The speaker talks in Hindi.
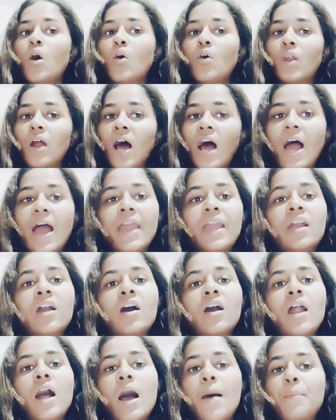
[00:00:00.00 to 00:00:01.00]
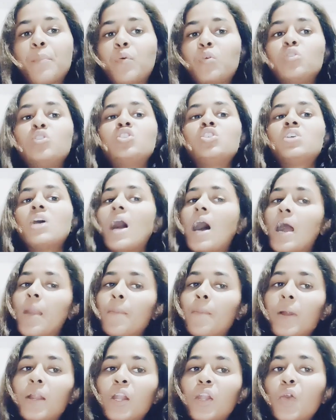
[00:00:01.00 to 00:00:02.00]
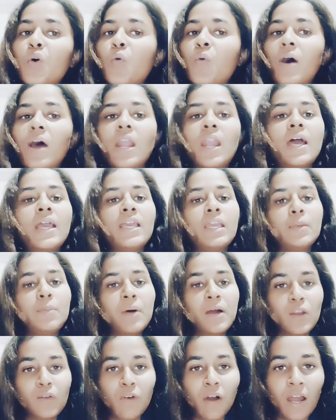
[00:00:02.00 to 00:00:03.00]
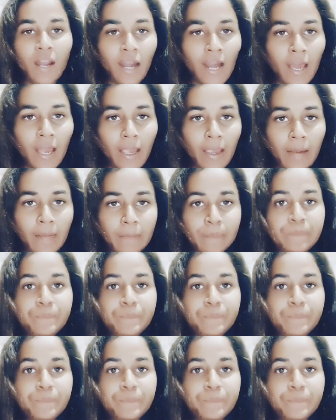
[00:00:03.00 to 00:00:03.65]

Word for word: और आयकर आपको चार पन्नों वाला ही बनवाना है